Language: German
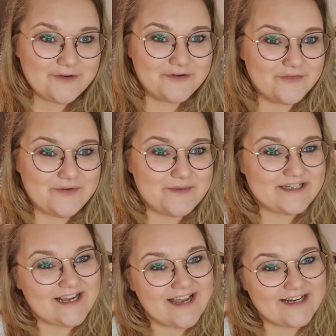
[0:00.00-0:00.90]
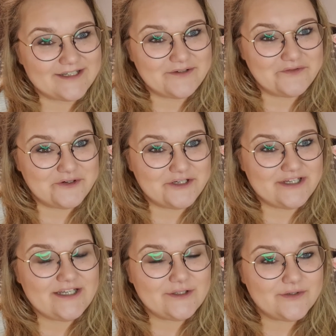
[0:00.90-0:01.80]
irgendwie mit der Katrin würde ich
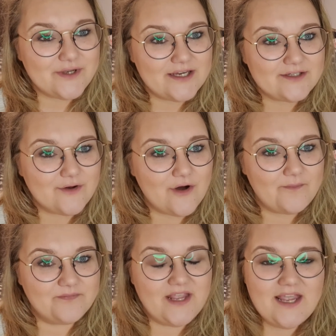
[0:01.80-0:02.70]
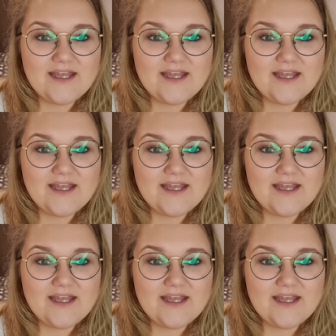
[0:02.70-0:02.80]
nicht zurechtkommen,